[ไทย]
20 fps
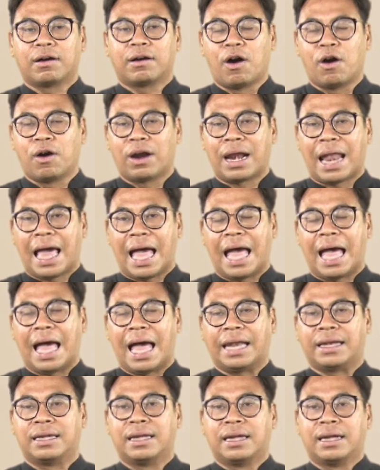คลองลา
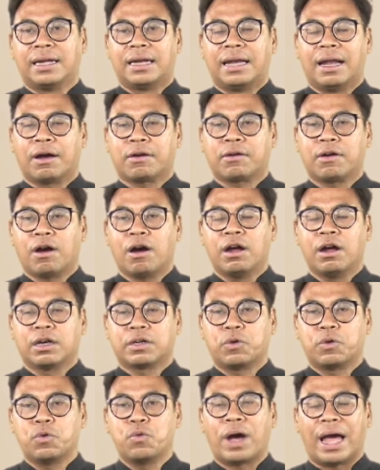น แล้วก็
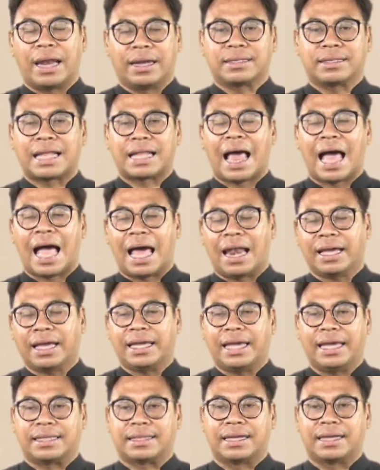ทุ่งหันตราและ
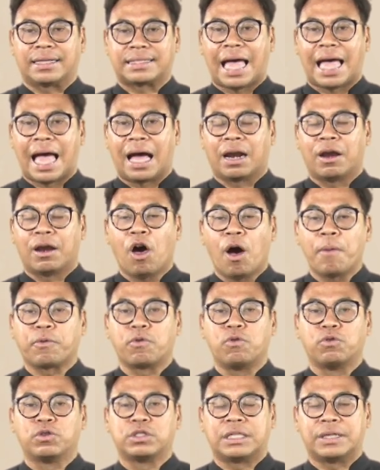เขตต่างๆ รอบ
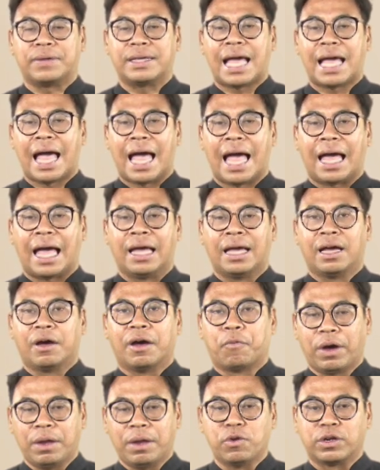กรุงศรีวิยา
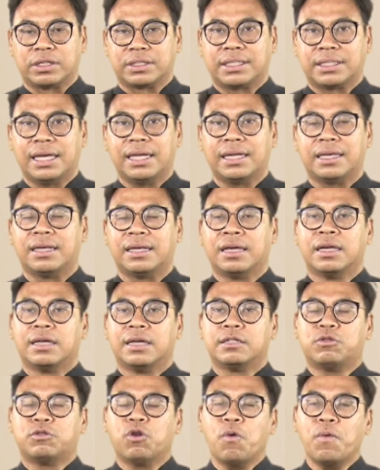ไว้หมดสิน้น
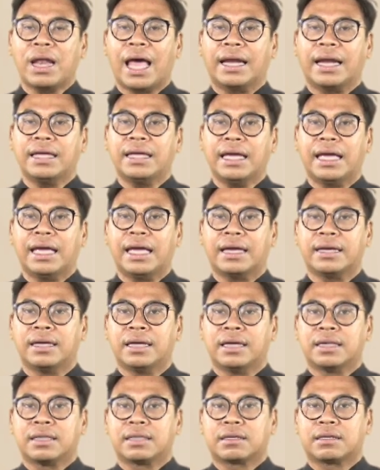ช่วงเวลานี้เอง
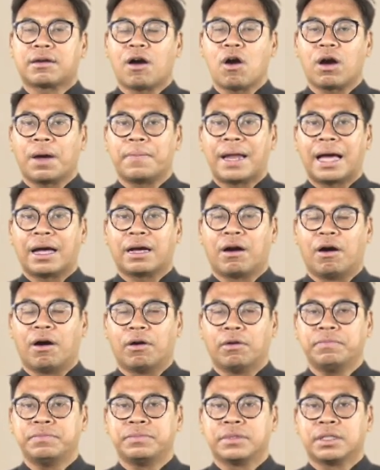กองกำลังข
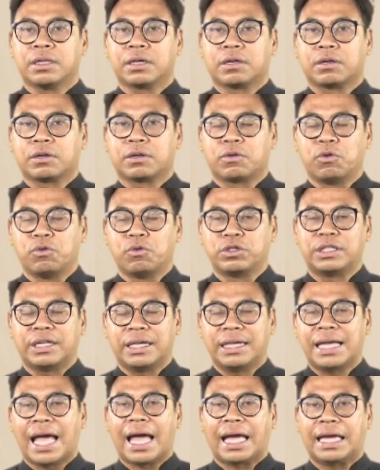องกรุงศ
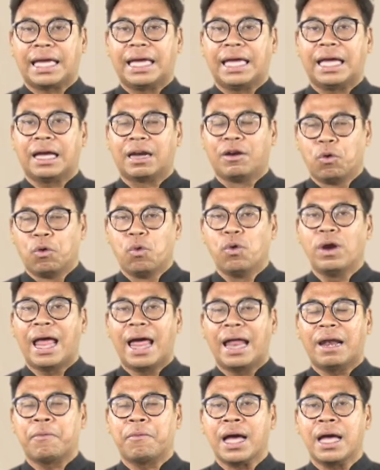รียาเองรู้
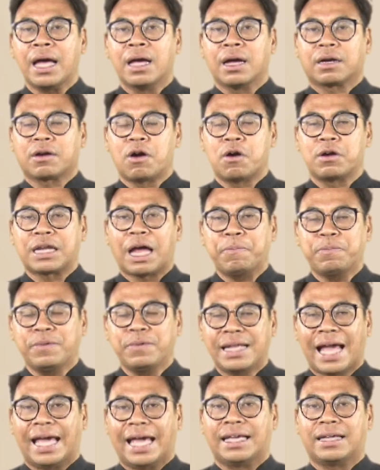แล้วว่ากองทัพ
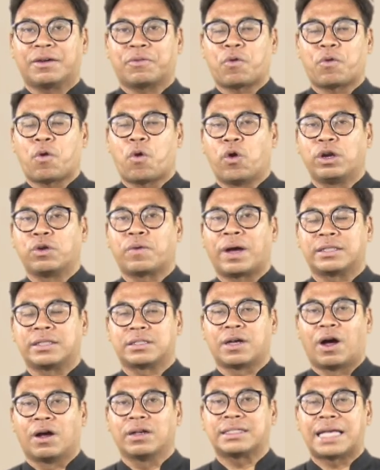ใหญ่กว่าคนก
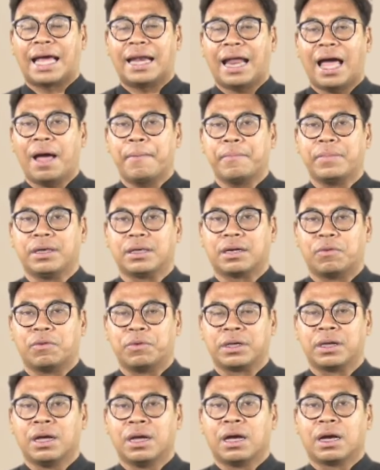ว่า 250,000 ค
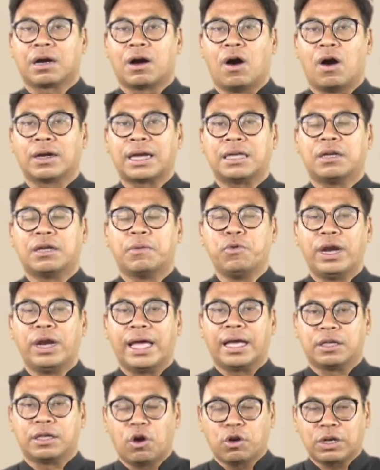นของนันทบุ
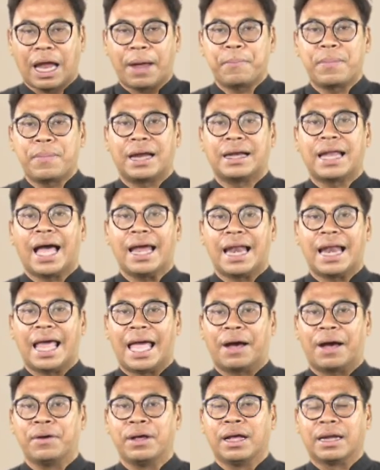รียกทัพมาได้
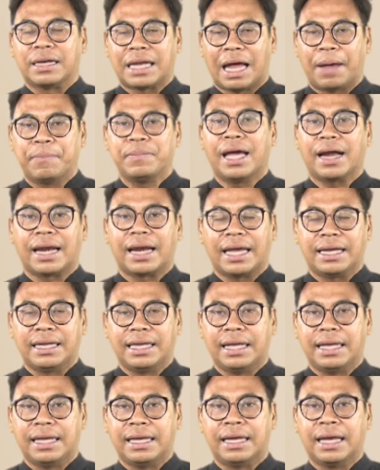แล้ว ทำอย่างไร
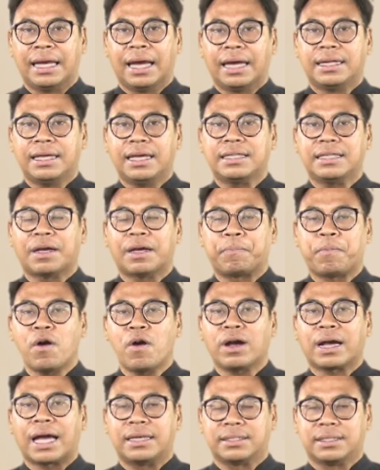ดีที่จะป้
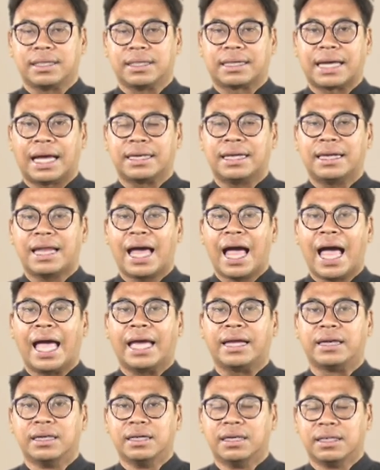องกันศึกครั้งนี้ได้
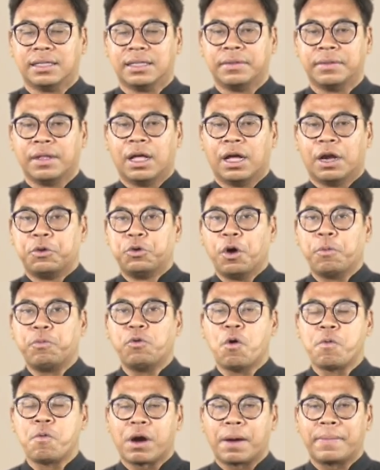หนึ่งรวบ
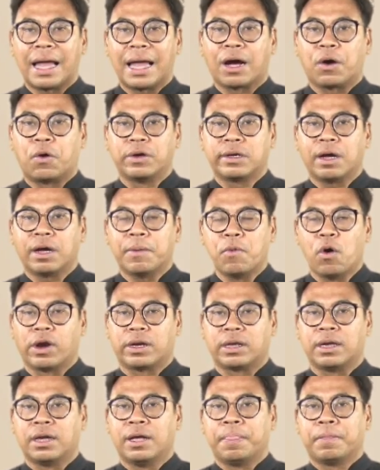รวมกำลังคนทั้งหม
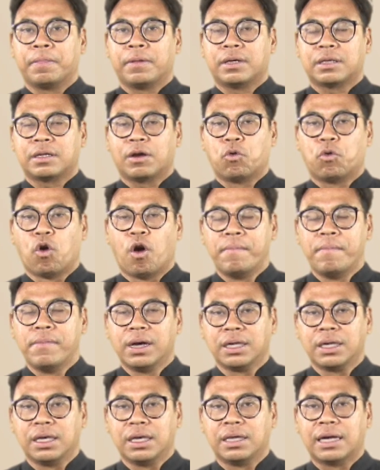ด หัว
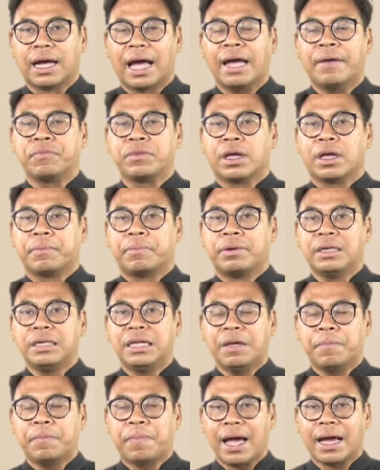เมืองเหนือพื้น
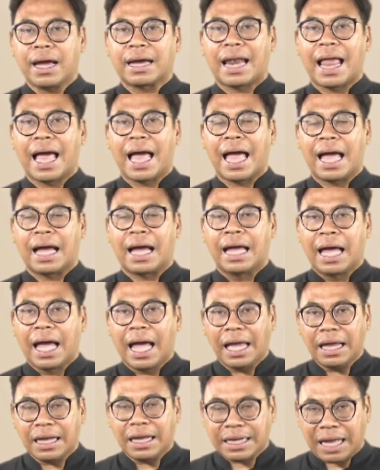ที่ภาคกลาง
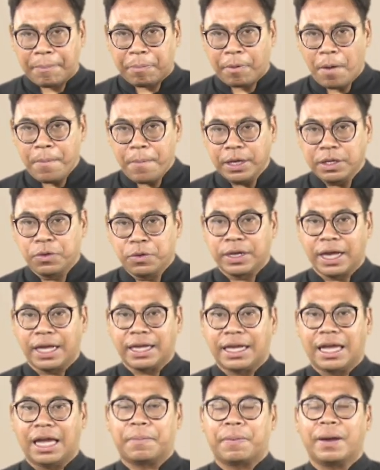ให้กลับเข้ามาอยู่ใน
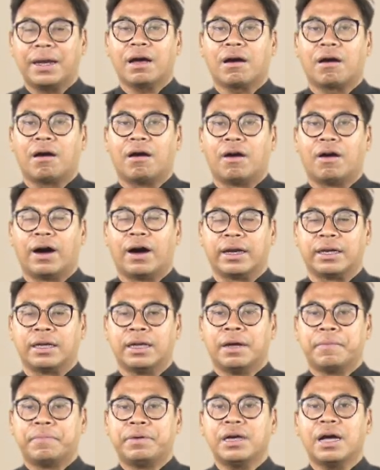เขตพระนคร
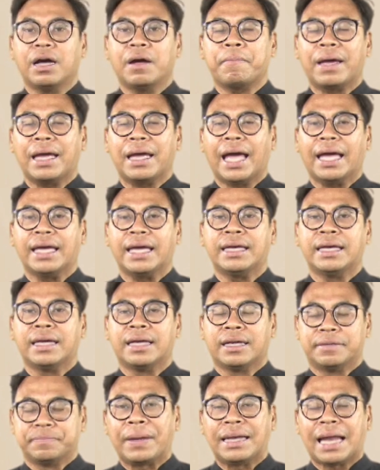เพื่อไม่ให้
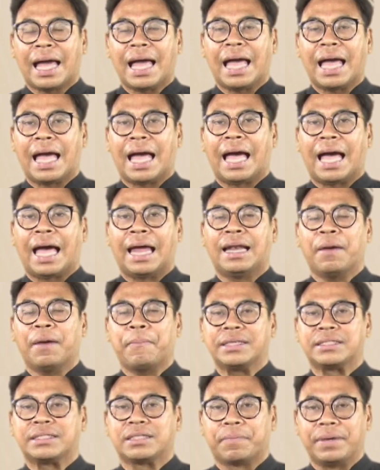เป็นอาหารและ
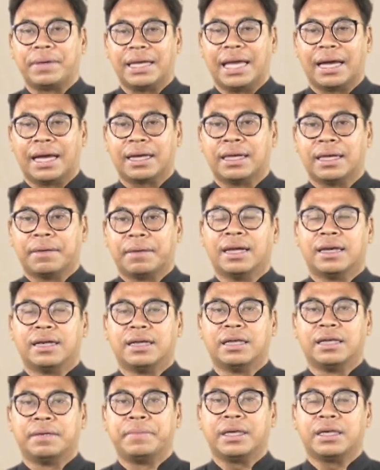เป็นสเสบียง
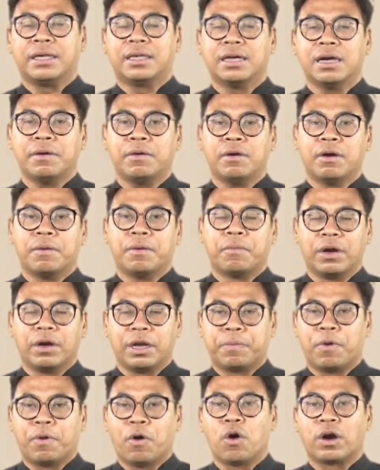หรือมีเครื่องบ
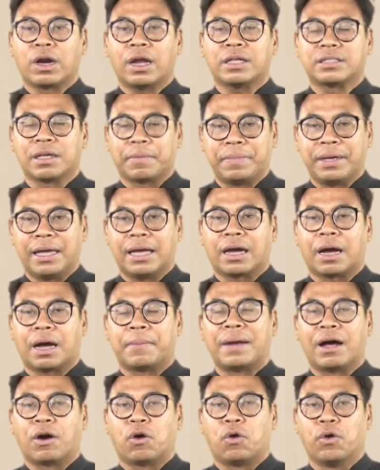ริโภคและสเสบียง
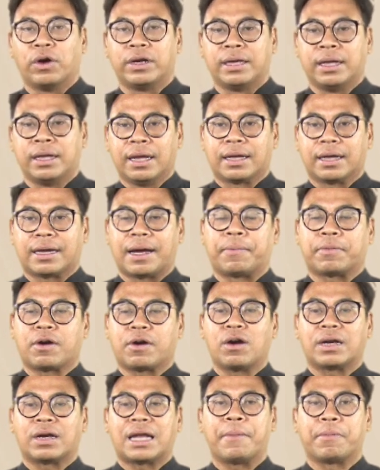กำลังคนกับ
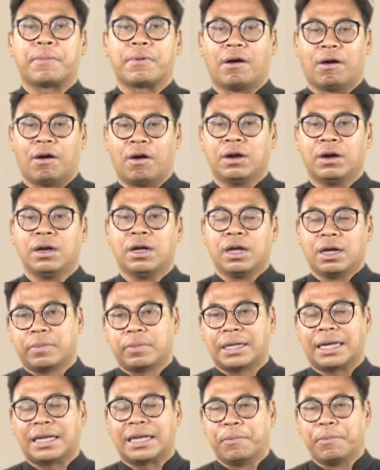กองทัพของ
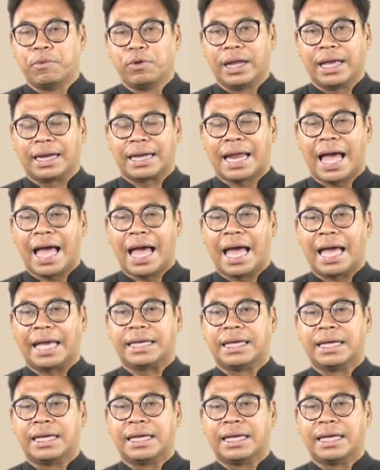นันทบุรีได้